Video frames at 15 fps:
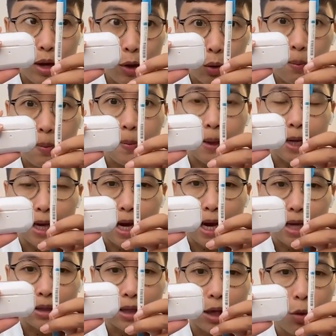เราเห็นว่ามันเป็นปาก
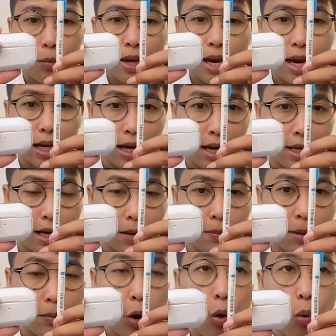กา แต่เราไม่เห็นรายละเอี
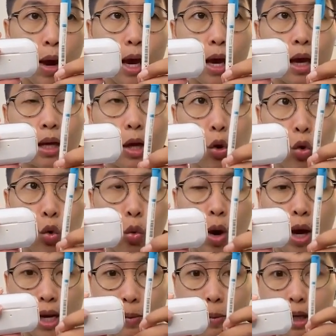ยดมัน เพราะว่าเรา
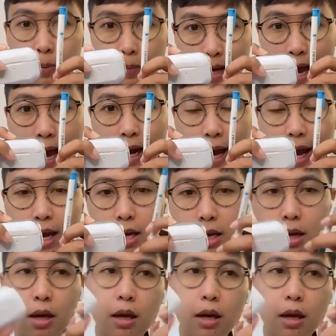รู้ว่า เอ้ยมันคือปัญหานะ